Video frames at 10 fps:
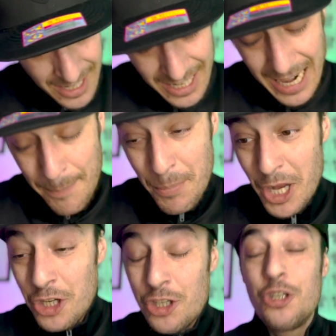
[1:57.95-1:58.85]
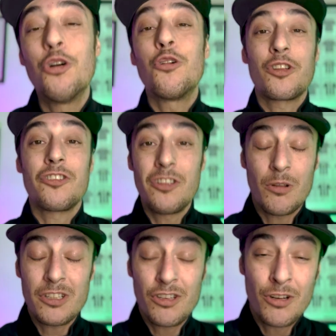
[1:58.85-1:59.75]
la peggior
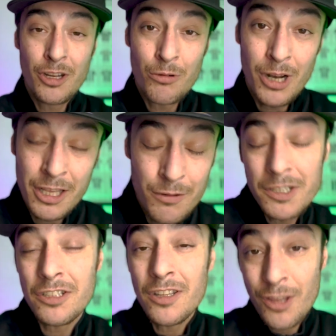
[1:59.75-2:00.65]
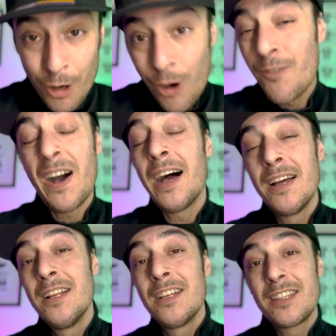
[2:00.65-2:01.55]
situazione in cui la Juve si trova
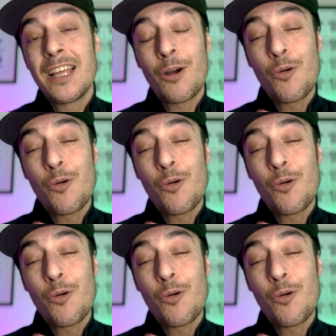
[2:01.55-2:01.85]
da